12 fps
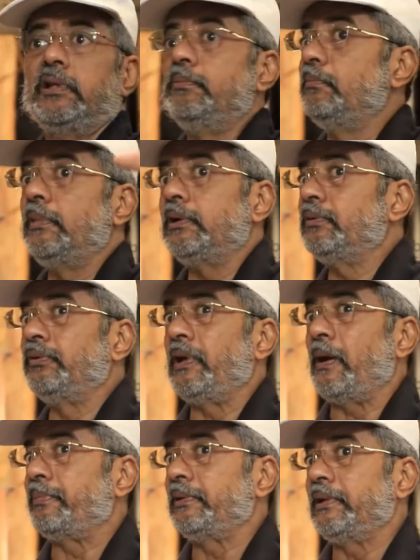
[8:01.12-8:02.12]

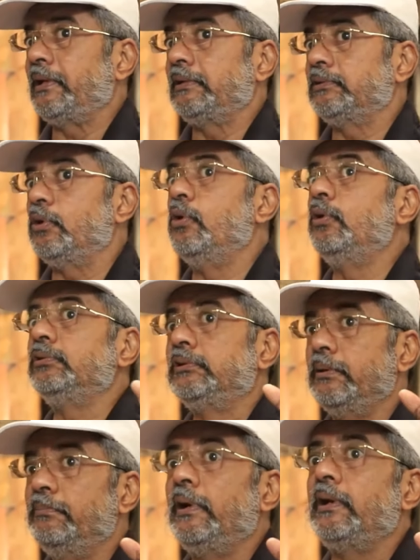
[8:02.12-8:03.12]
திம்மர்குடி அப்புறம் தான் எனக்கு ஓ
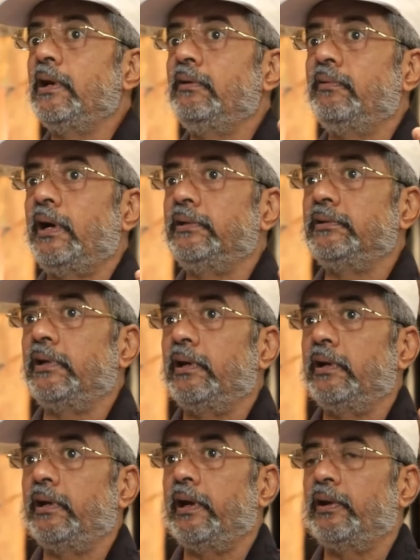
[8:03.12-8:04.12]
திம்மர்கள் வாழ்ந்த
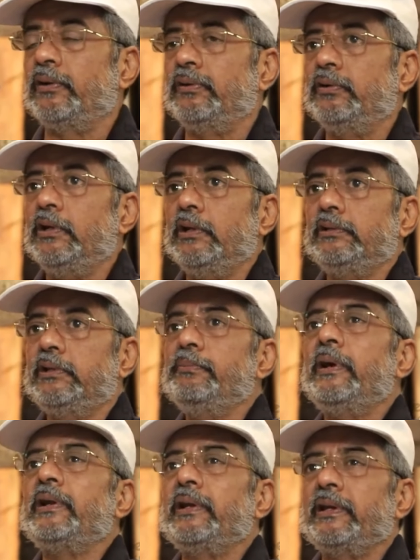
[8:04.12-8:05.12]
இடம்
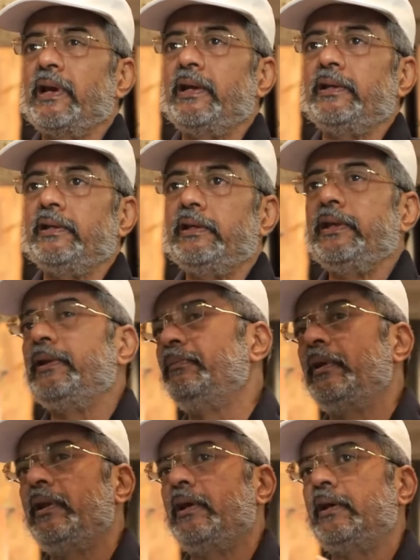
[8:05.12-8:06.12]
திம்மர்னா யார்
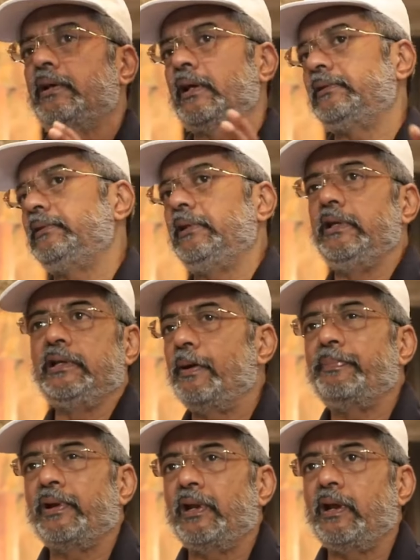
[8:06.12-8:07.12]
இரும்பில் கத்தி
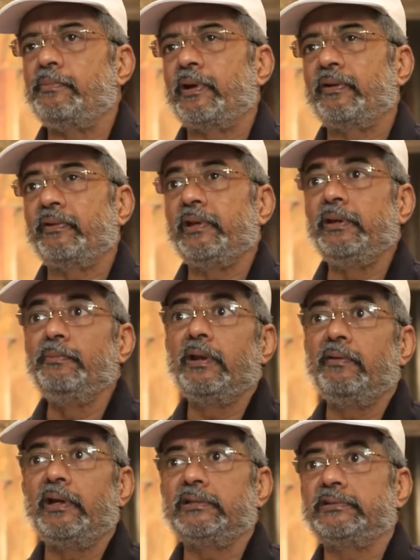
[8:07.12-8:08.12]
கப்படெல்லாம் பண்ணுறவங்க
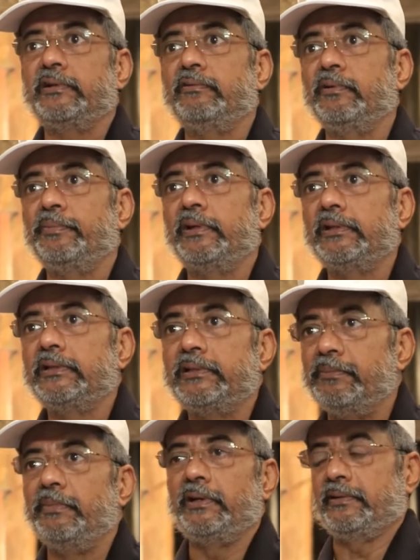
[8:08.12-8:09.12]
இரும்பில் வேலை செய்கிறவங்க பேர் தான்
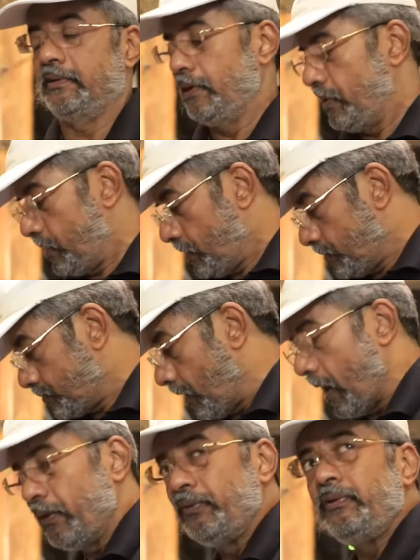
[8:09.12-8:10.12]
திம்மர் ஸோ
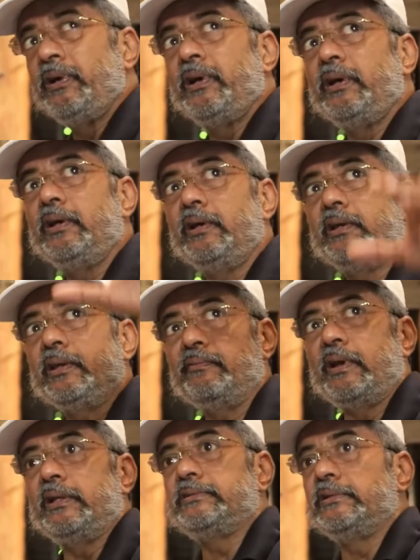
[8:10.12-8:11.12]
அவங்க இங்கே வேலை